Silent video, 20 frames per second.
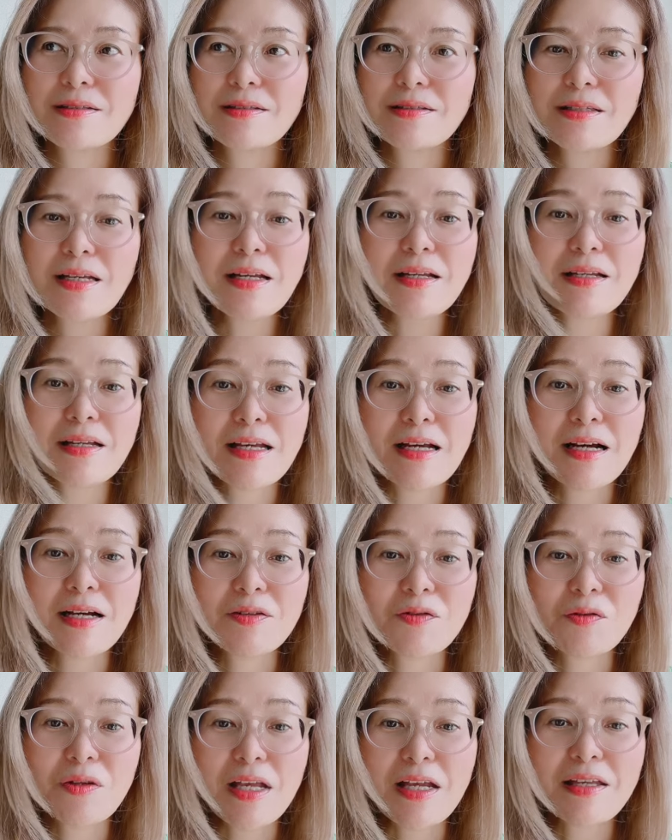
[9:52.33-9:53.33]
じゃああ
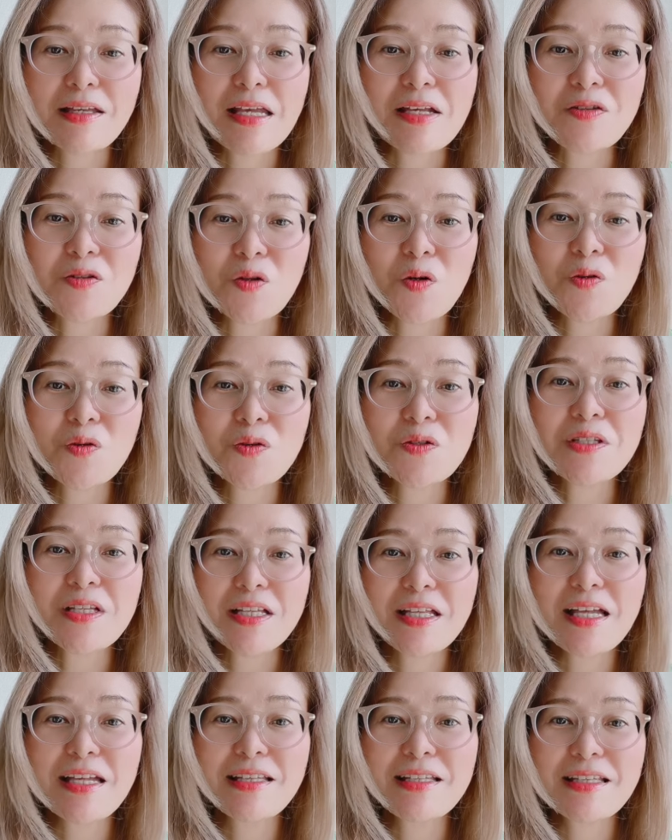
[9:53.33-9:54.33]
のね結論として
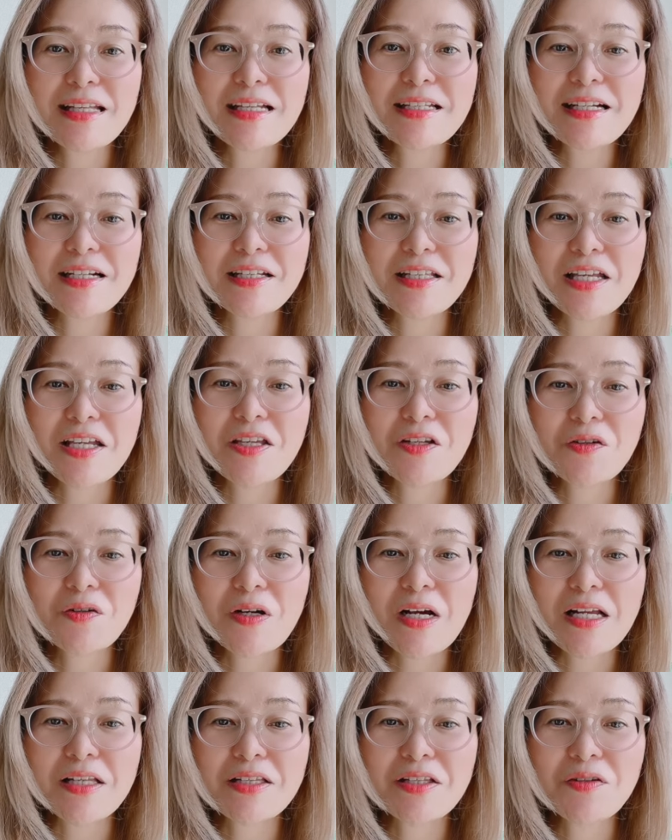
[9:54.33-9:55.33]
ね何ができる
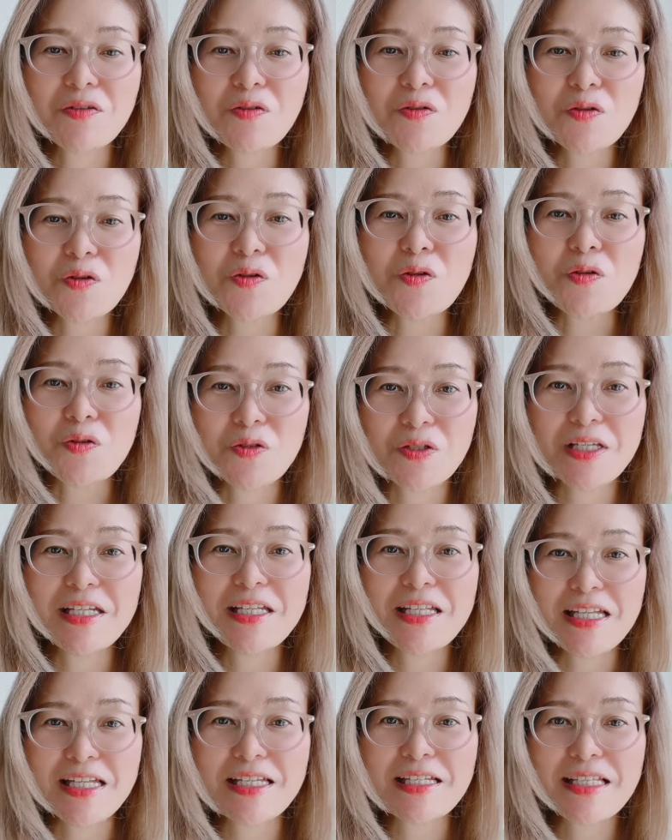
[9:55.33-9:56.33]
かっていうのをちょっと
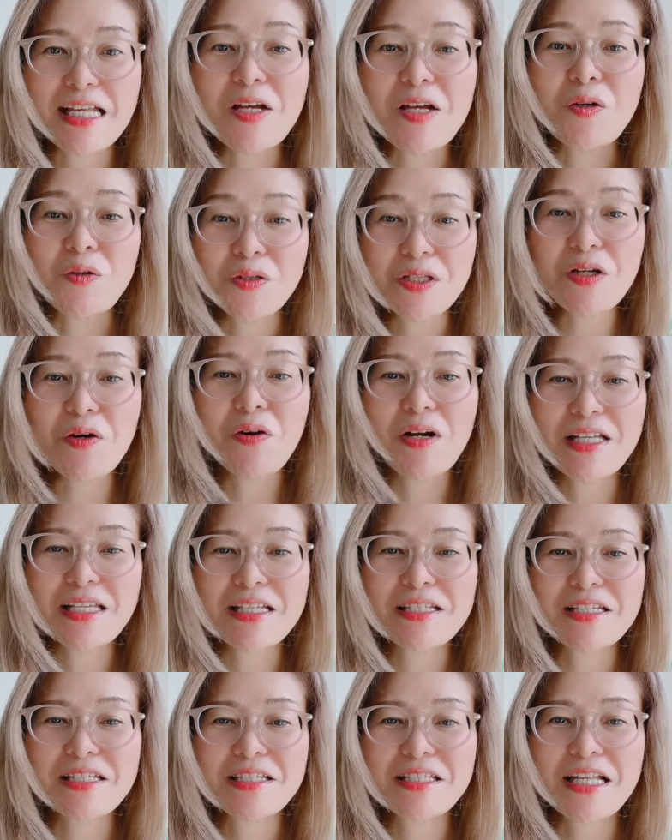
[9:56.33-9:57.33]
次に最後にお
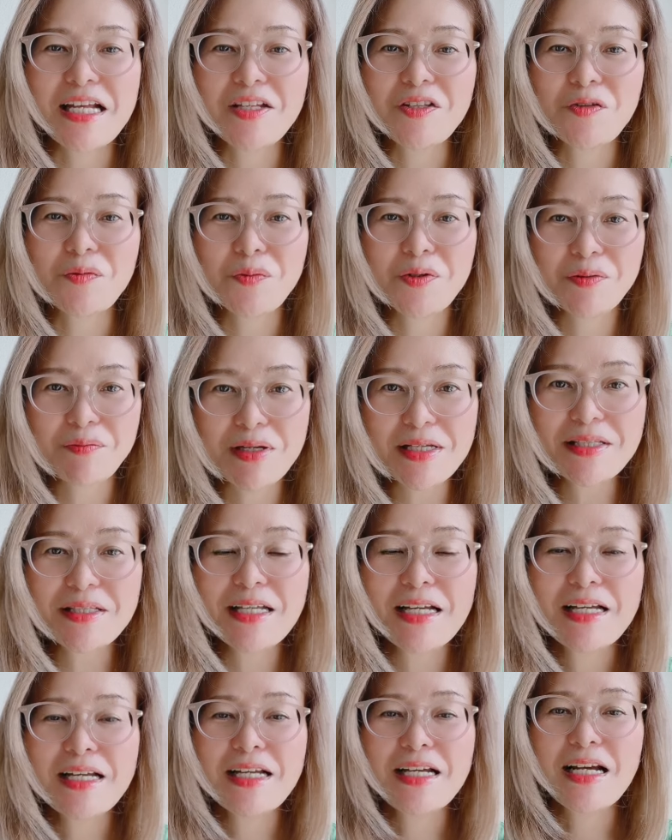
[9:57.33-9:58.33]
話ししたいと思います。
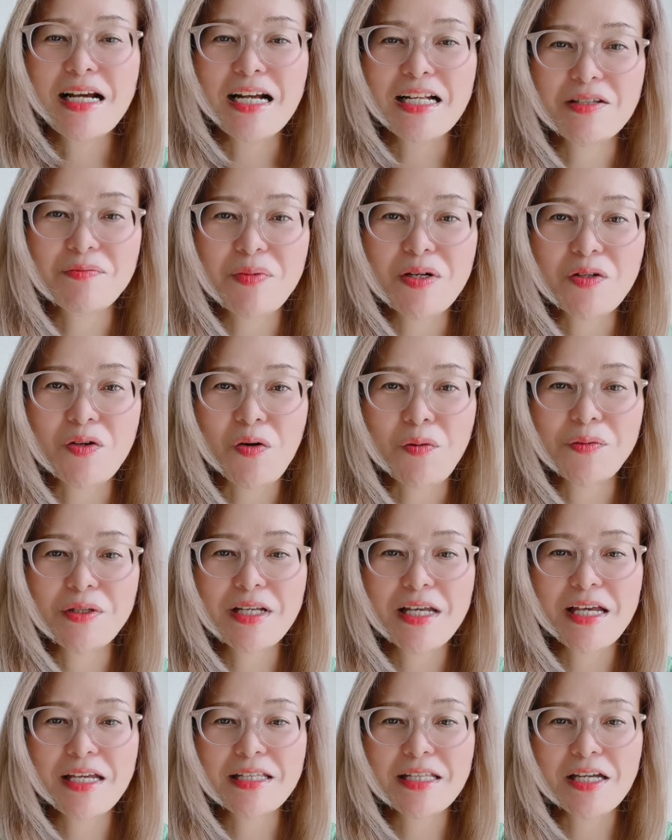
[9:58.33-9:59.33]

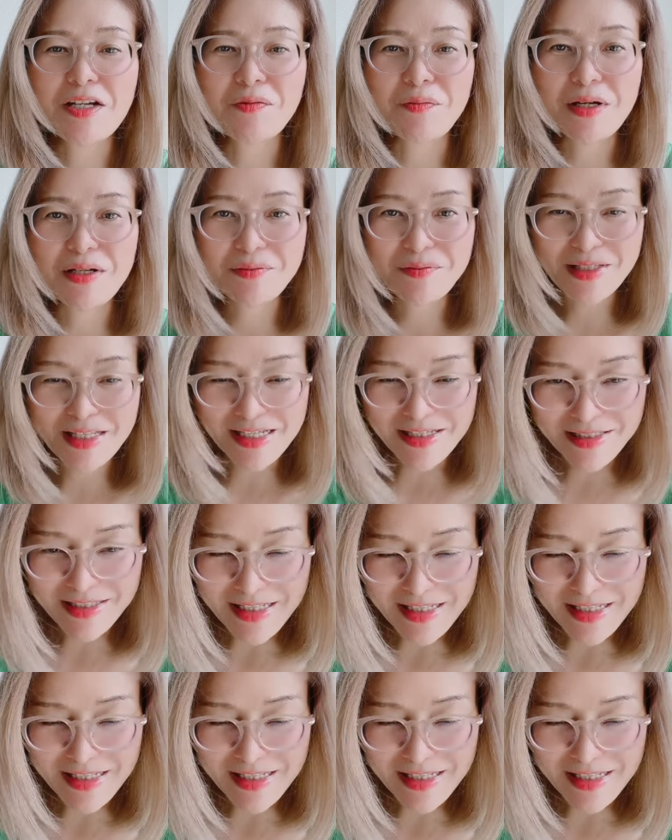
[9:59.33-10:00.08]
アニマルコミュニケーターのまゆみでし